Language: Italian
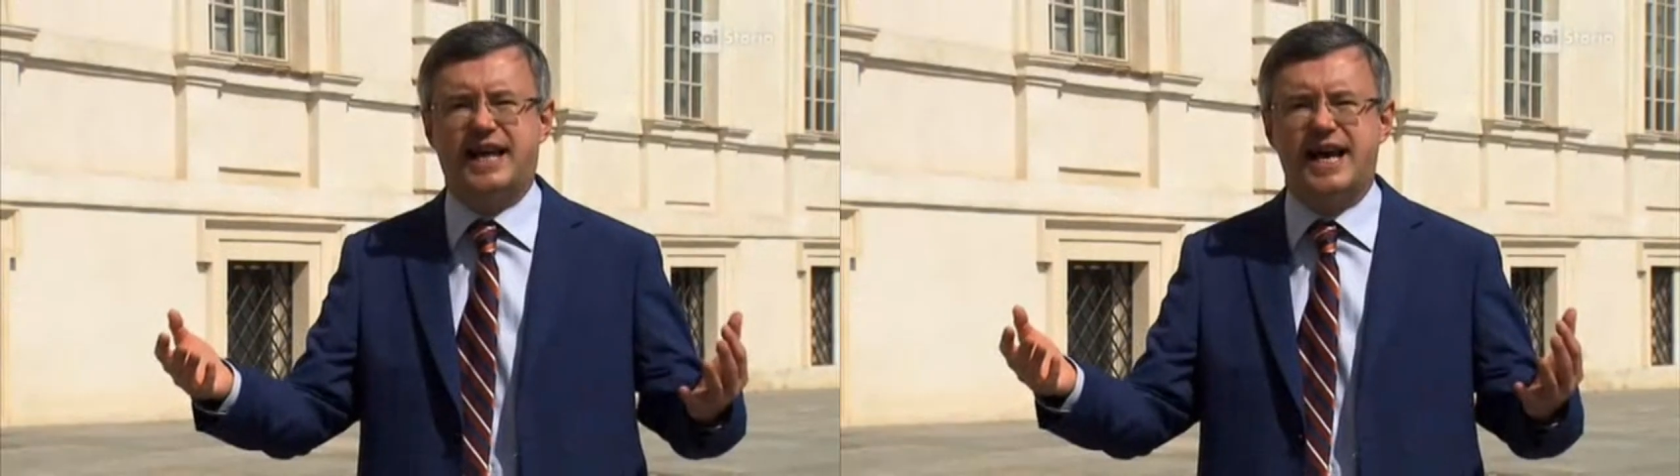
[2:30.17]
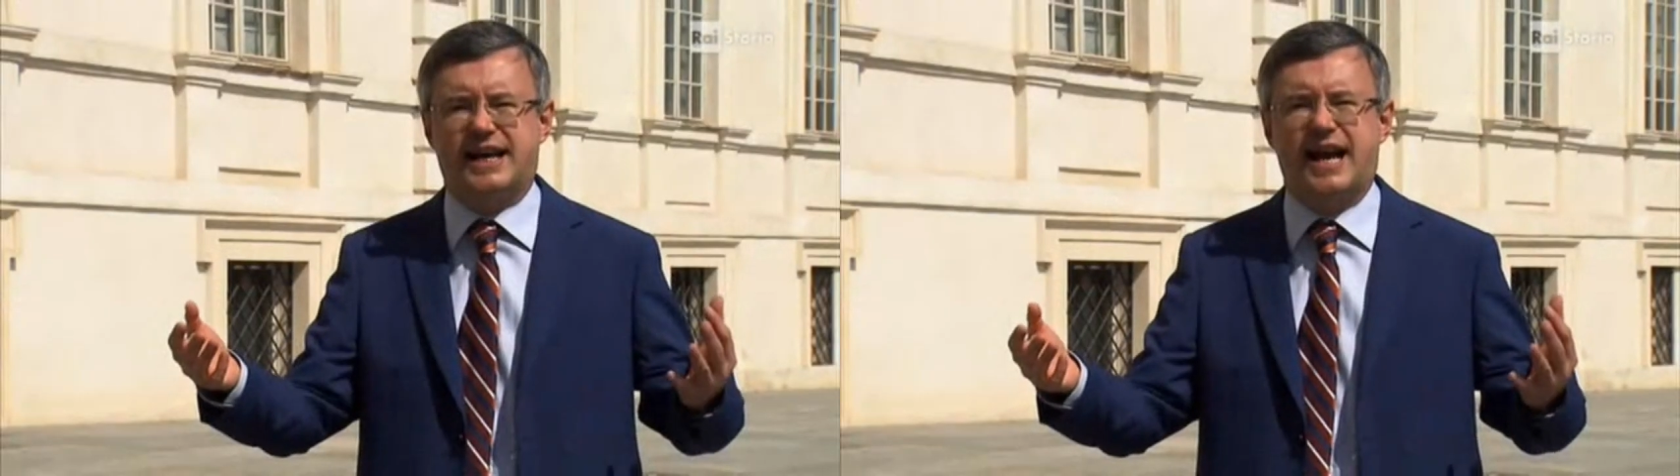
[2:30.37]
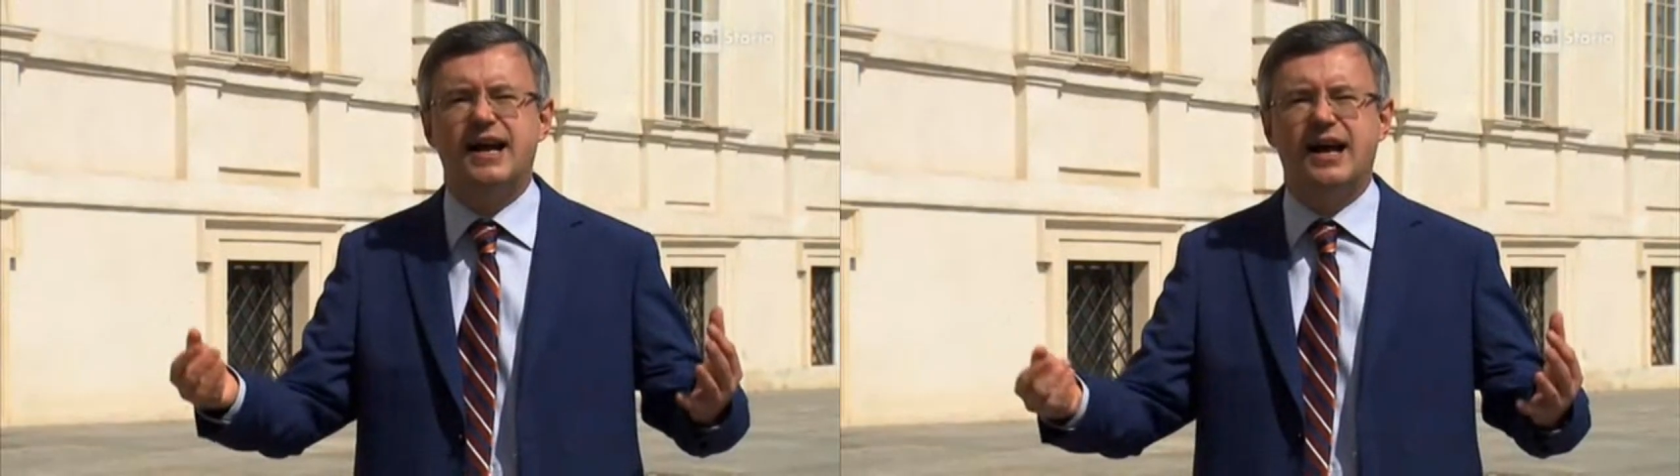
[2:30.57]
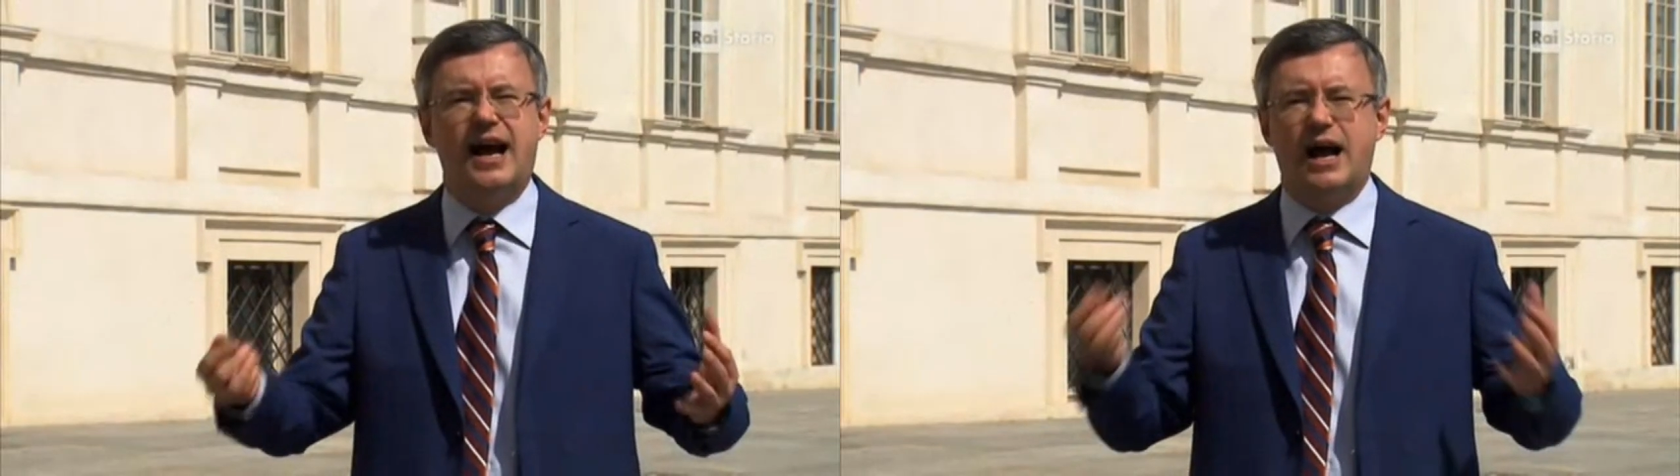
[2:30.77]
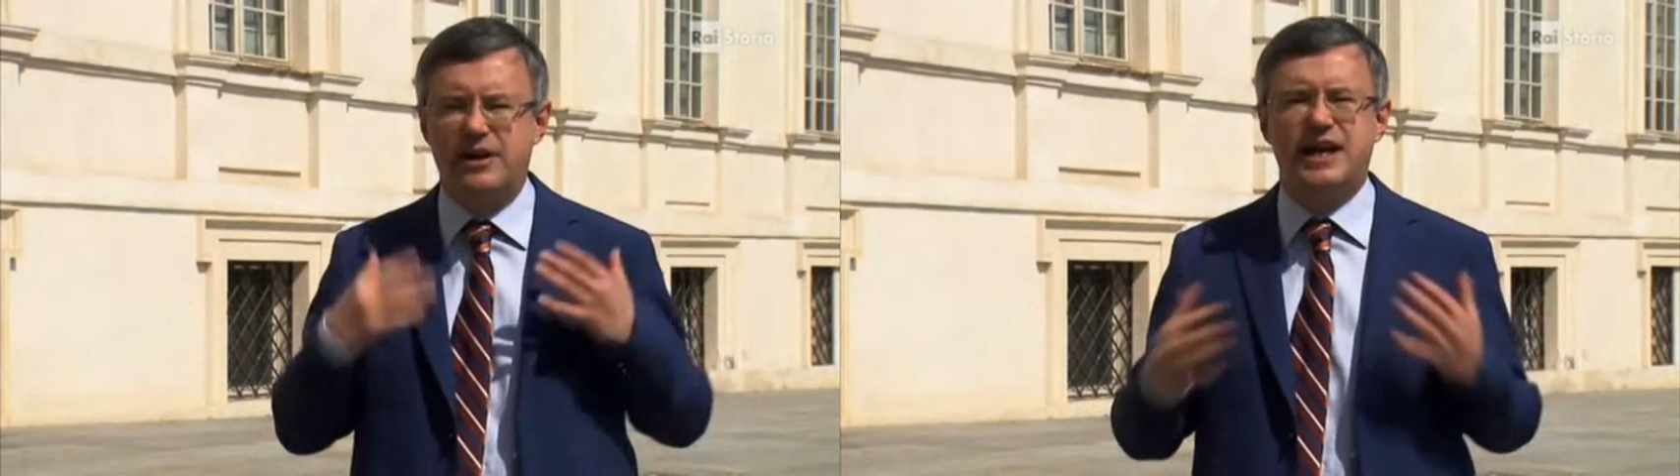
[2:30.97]
la terra
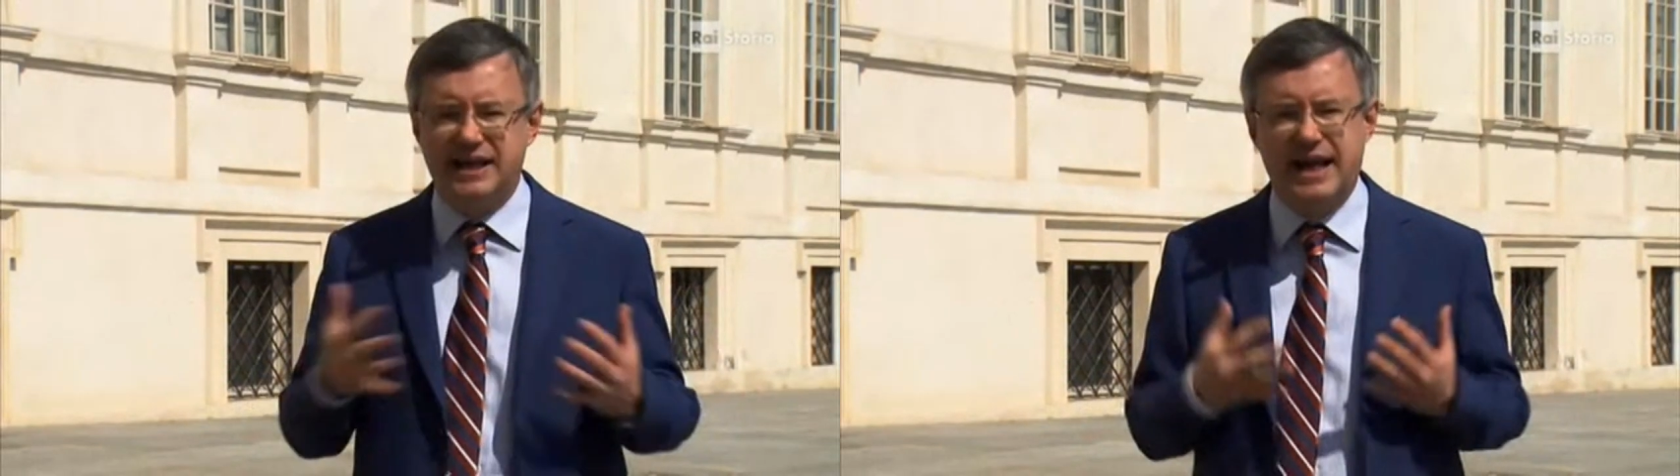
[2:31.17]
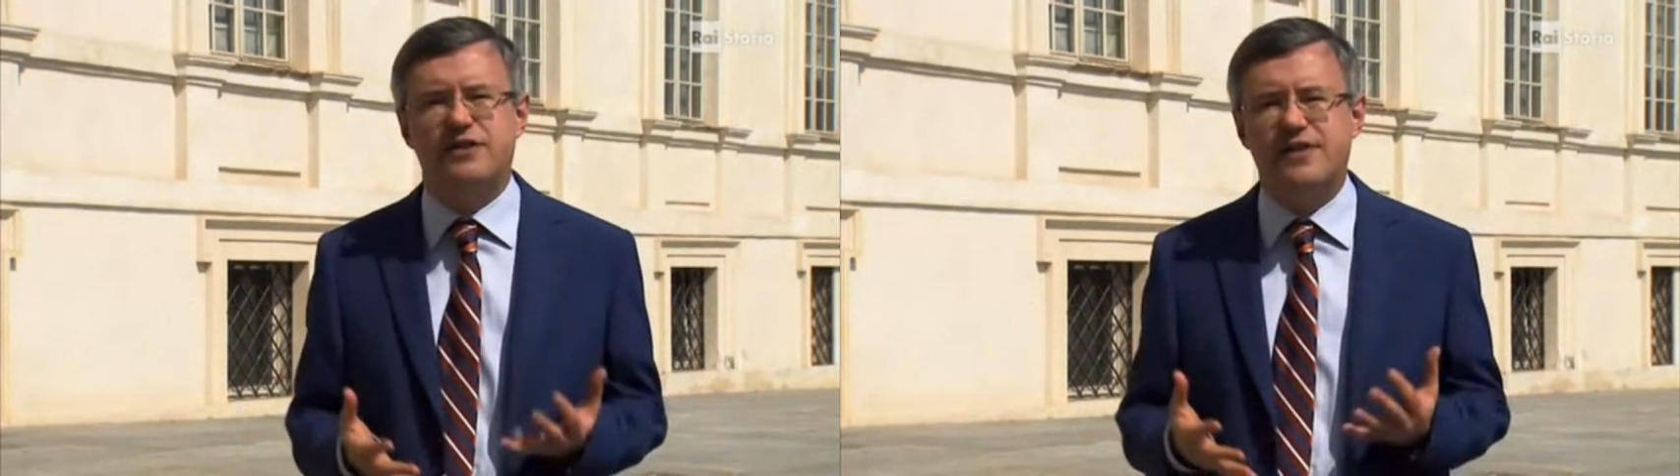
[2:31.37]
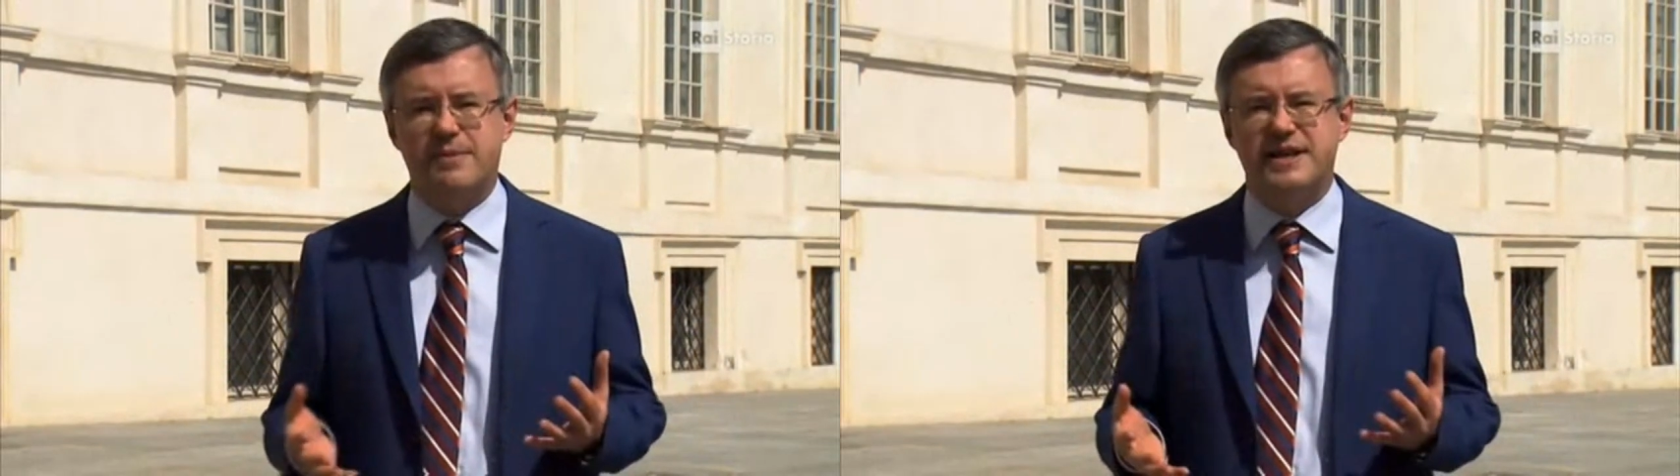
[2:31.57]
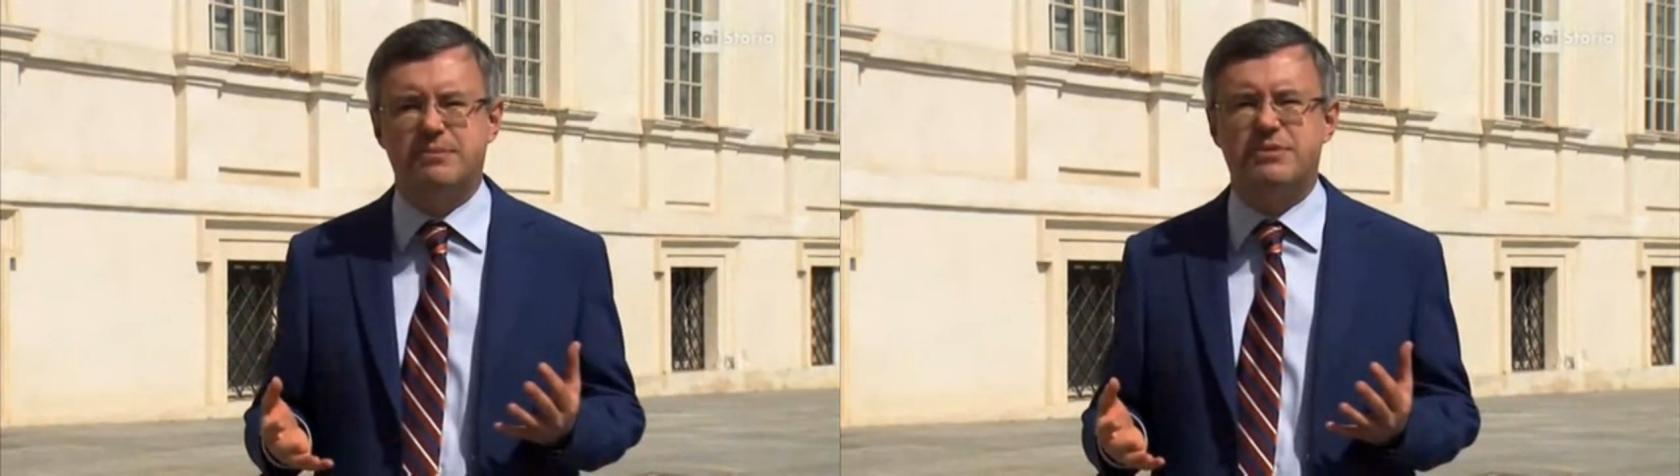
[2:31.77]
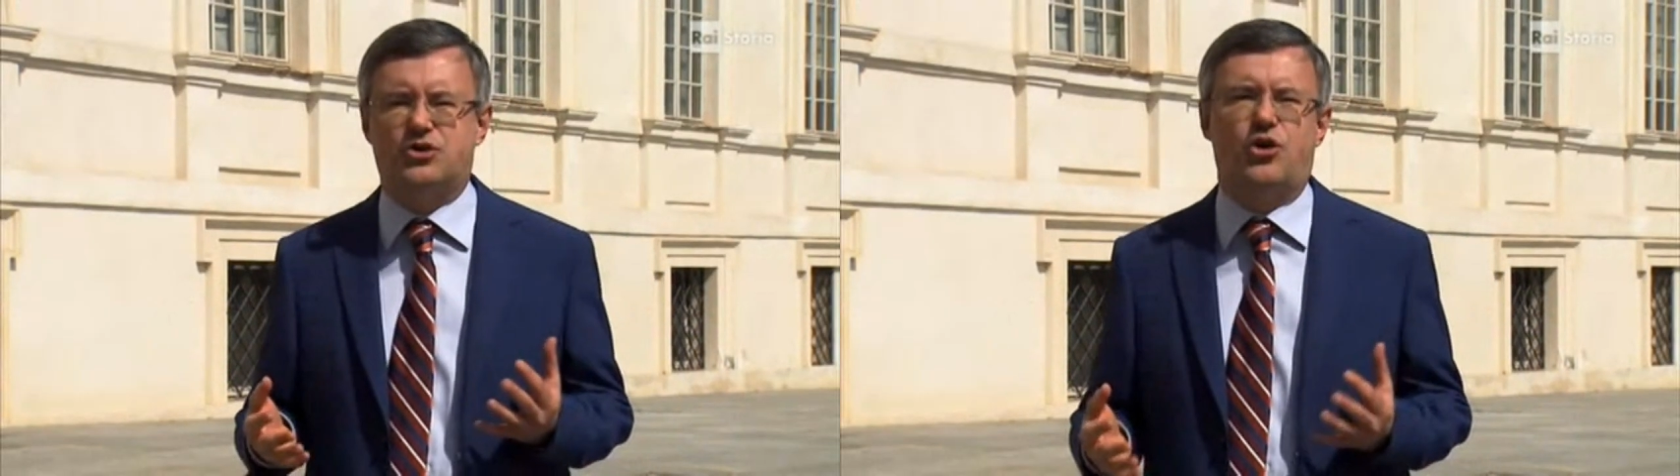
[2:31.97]
a quelli che ne hanno
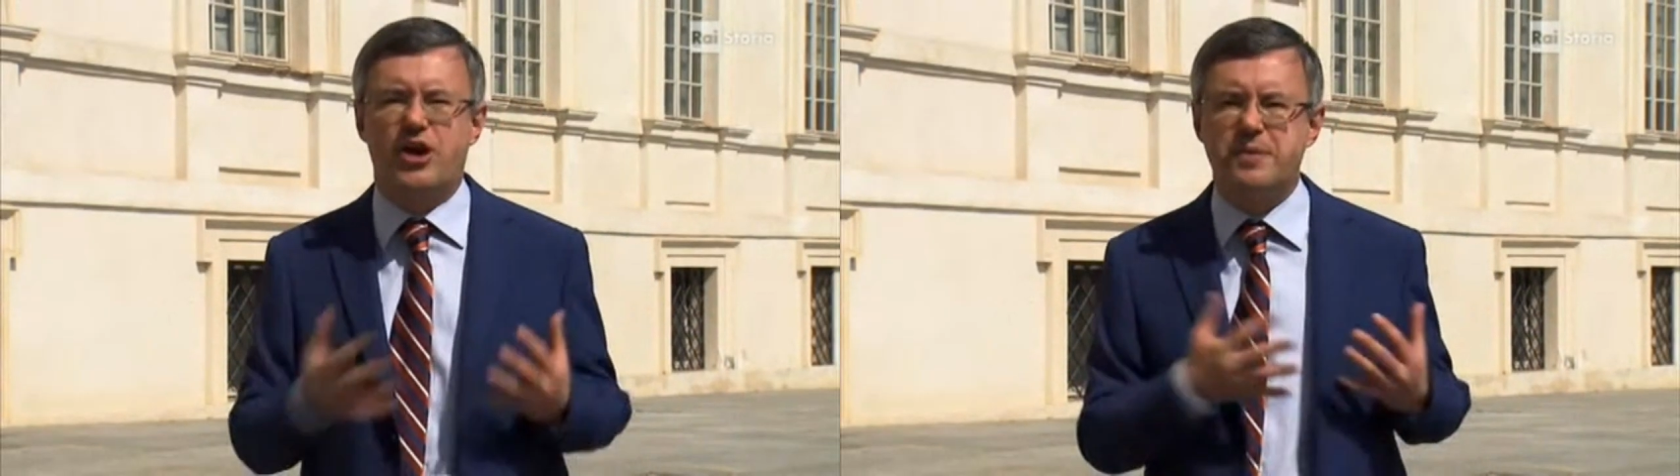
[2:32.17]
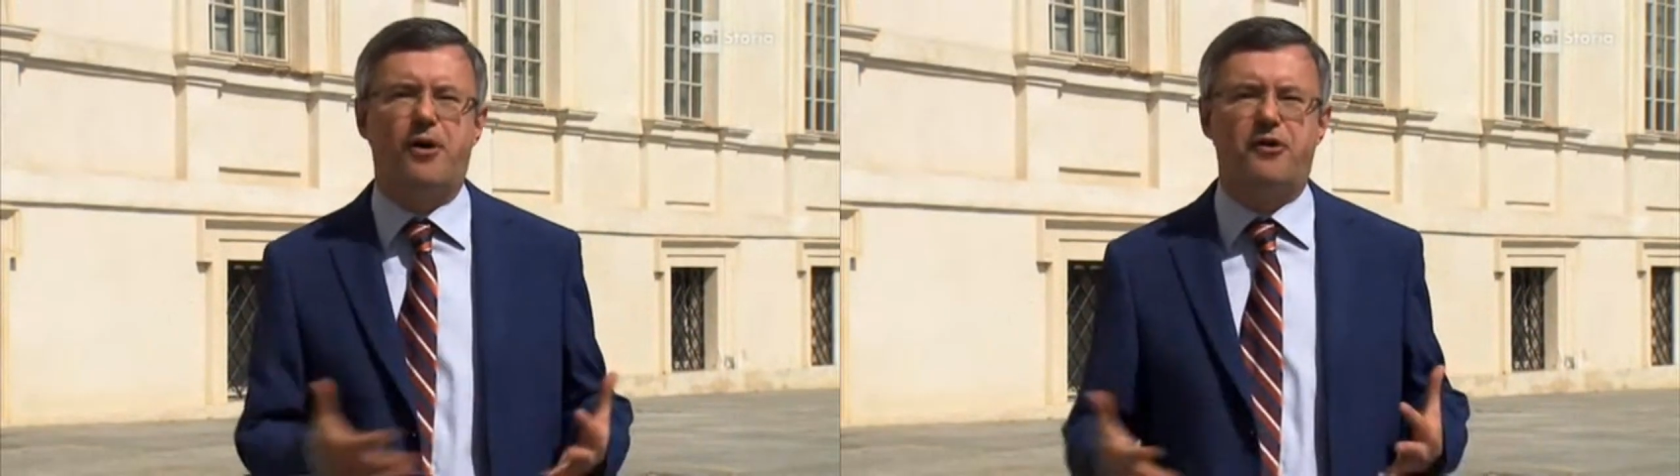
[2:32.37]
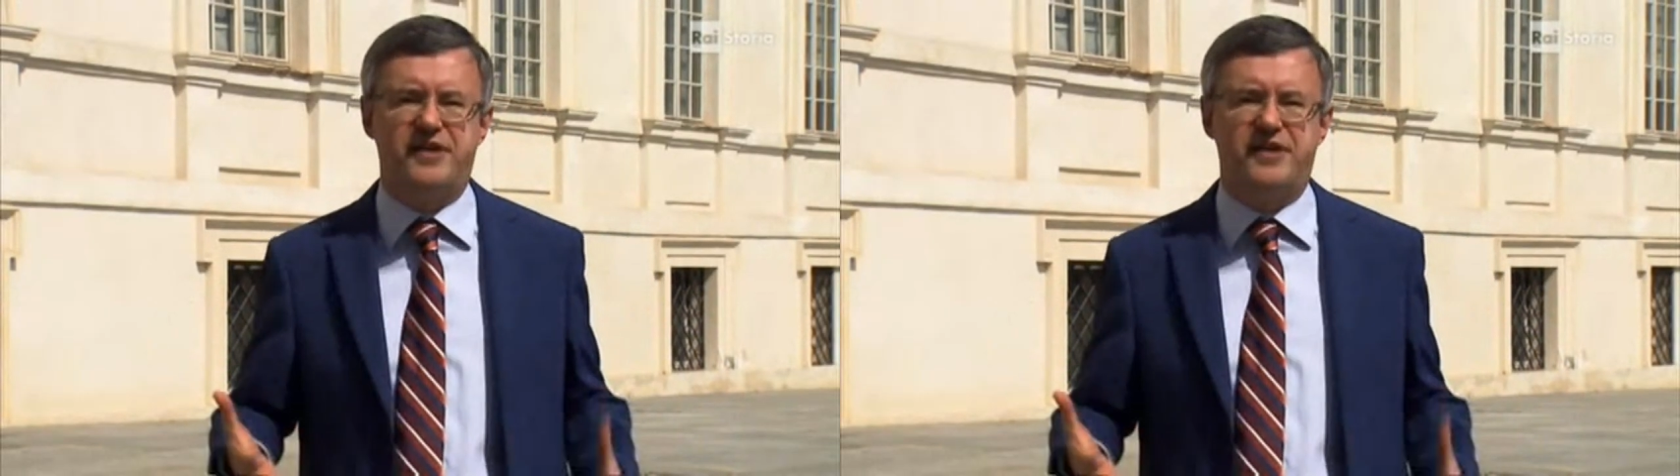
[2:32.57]
veramente bisogno, ai